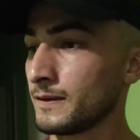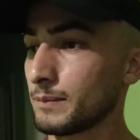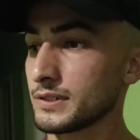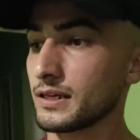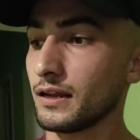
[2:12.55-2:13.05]

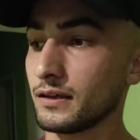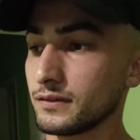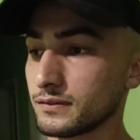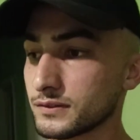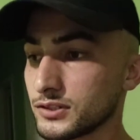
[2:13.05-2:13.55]
mesela
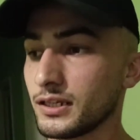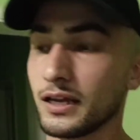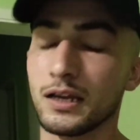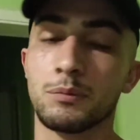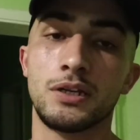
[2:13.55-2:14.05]

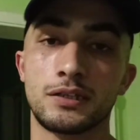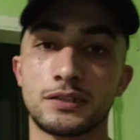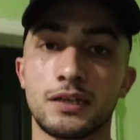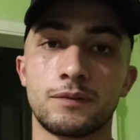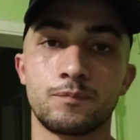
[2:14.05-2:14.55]
Şila
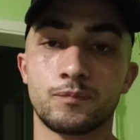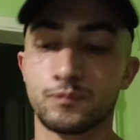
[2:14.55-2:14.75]
birlikte